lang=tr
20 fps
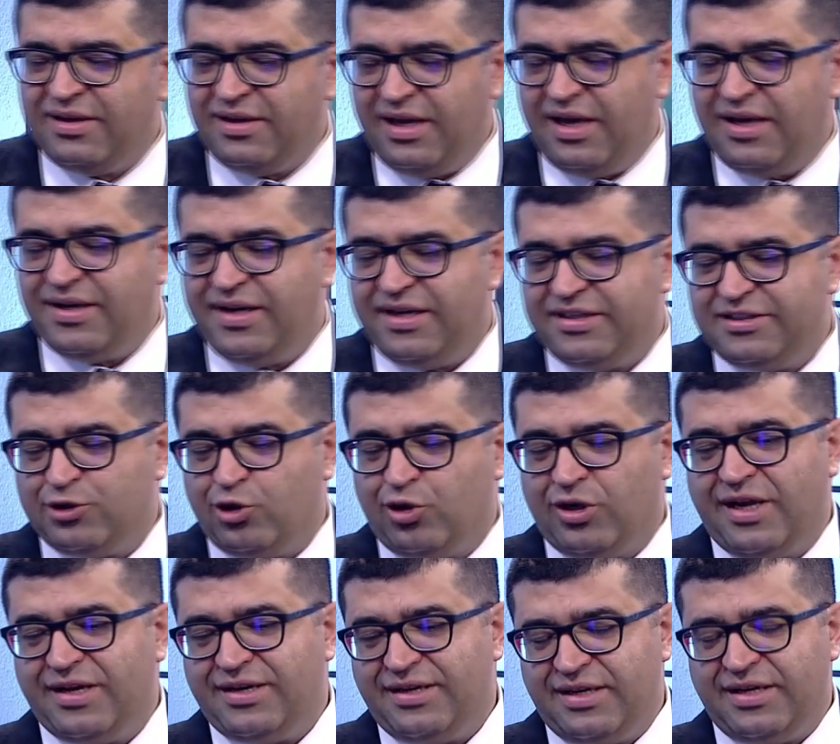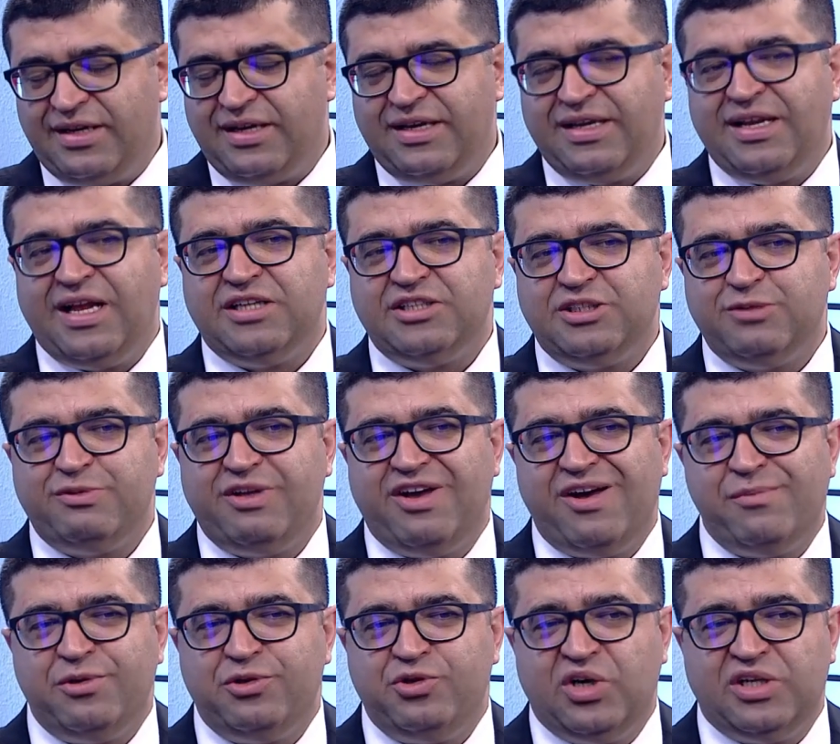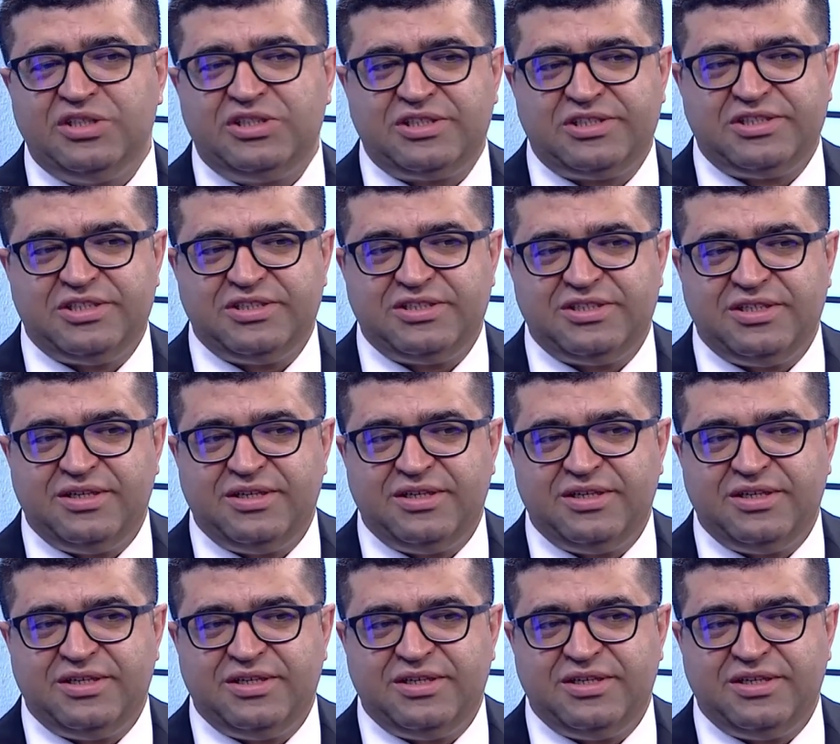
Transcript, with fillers: endekse olan e, inancım devam ediyor açıkçası.